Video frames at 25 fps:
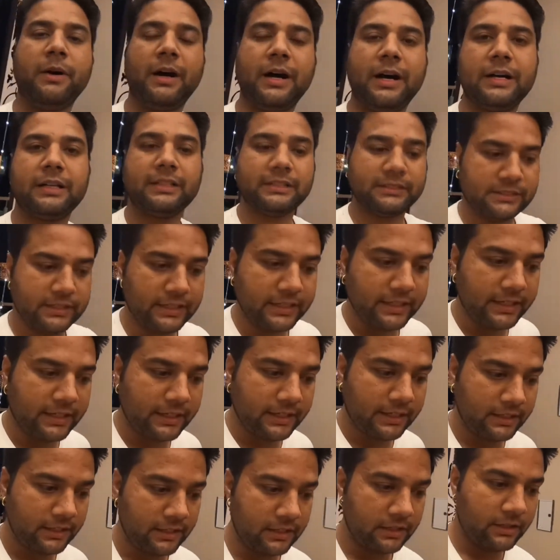बाहर से
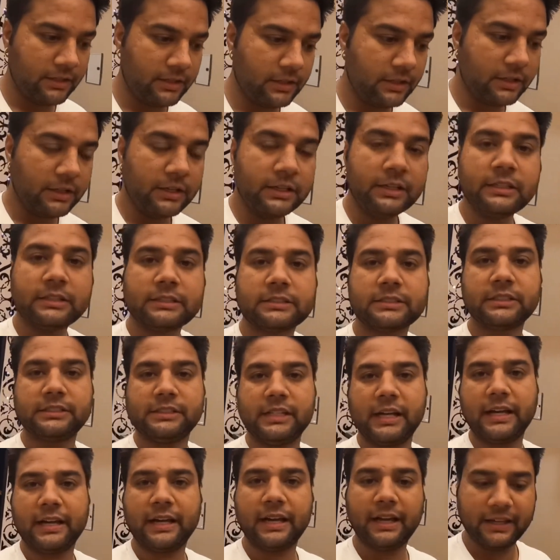
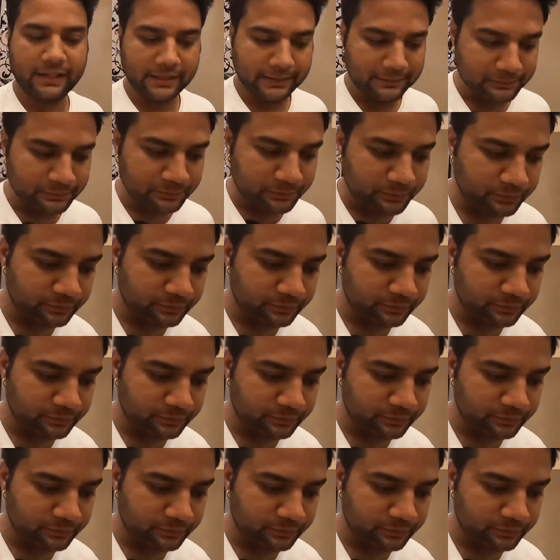सजाया है